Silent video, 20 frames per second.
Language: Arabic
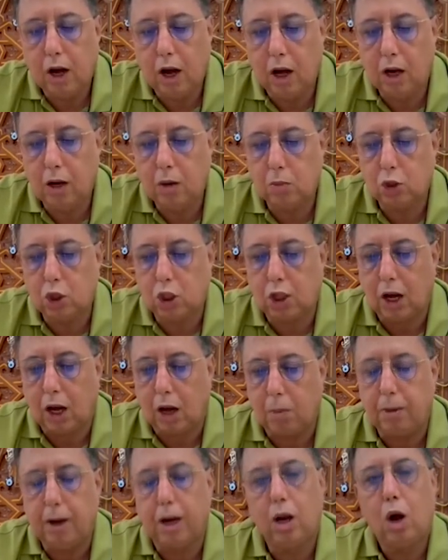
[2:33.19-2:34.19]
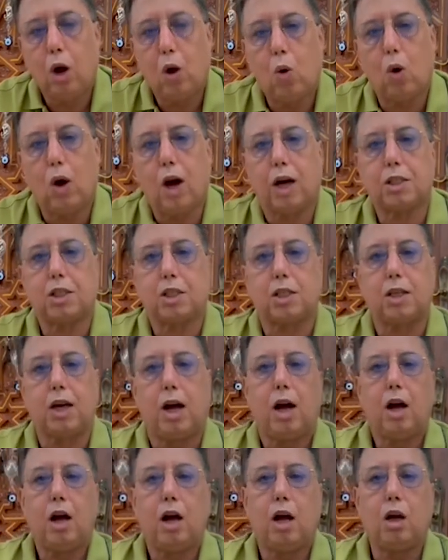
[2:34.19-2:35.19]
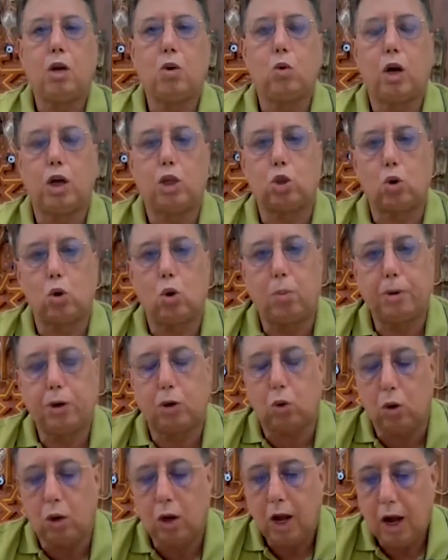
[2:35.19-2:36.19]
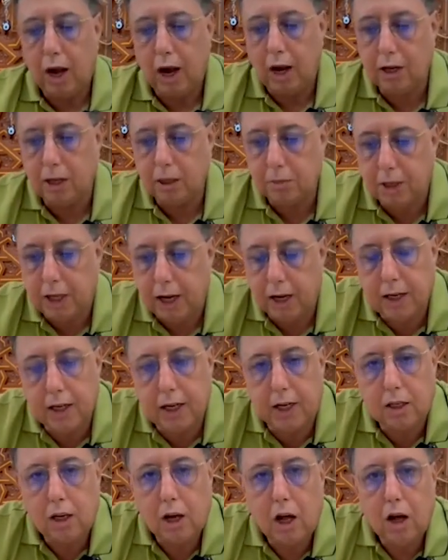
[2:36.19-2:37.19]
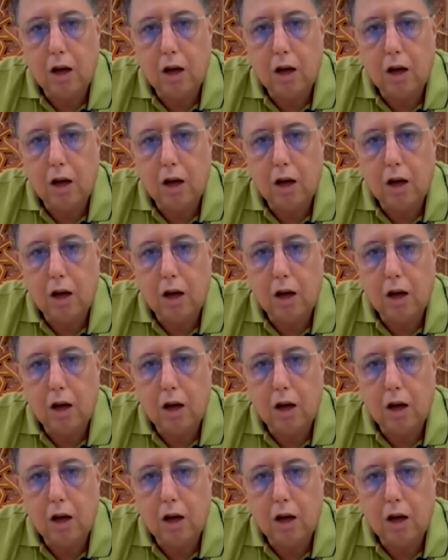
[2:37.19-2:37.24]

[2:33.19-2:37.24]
المستقبل وخاصنا نواجهه بكل الإمكانيات